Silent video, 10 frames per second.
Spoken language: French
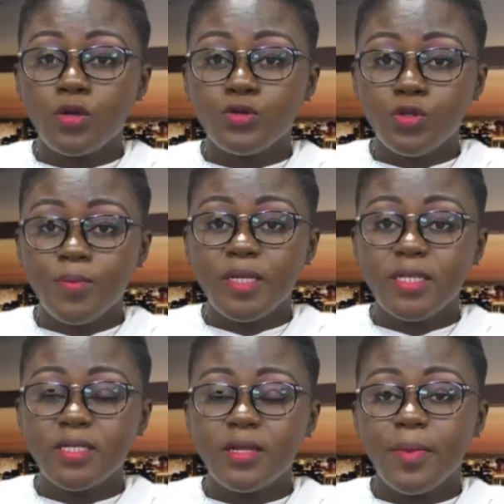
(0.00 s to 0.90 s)
Que Dieu
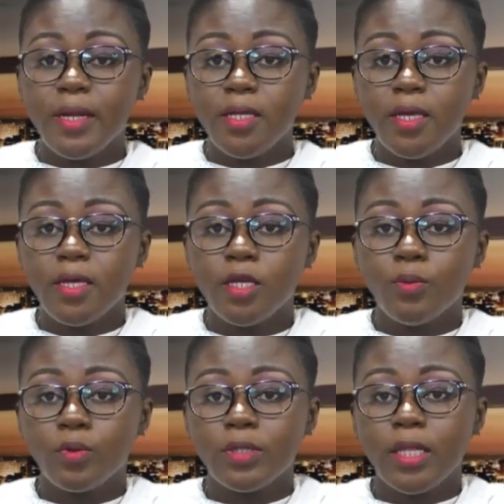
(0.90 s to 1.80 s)
bénisse les Mali et
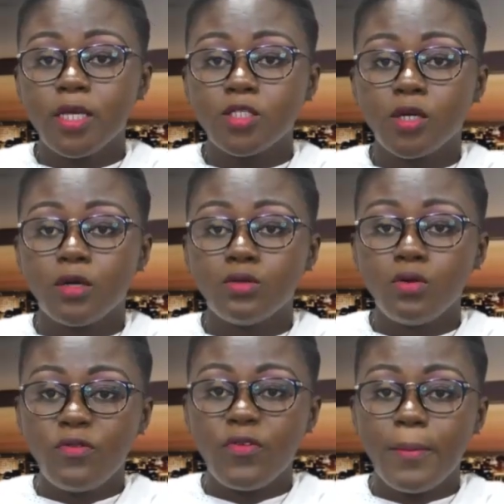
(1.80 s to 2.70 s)
qu'il protège
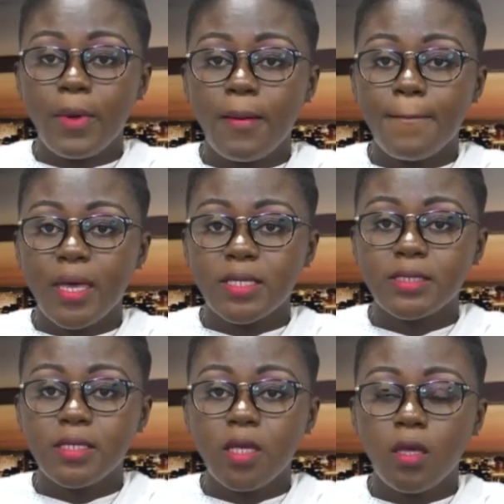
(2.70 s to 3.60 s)
nos femmes.
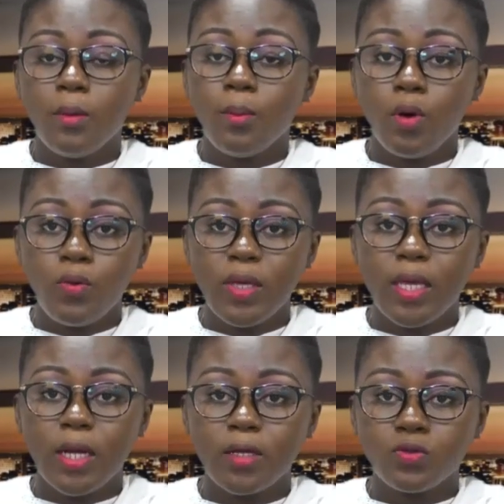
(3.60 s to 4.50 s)
Merci et bon
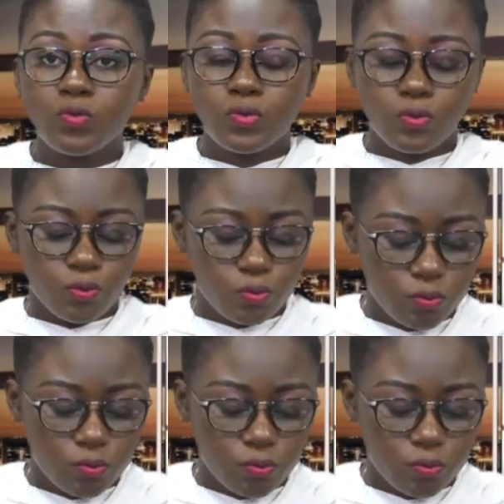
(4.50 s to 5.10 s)
week-end à tous.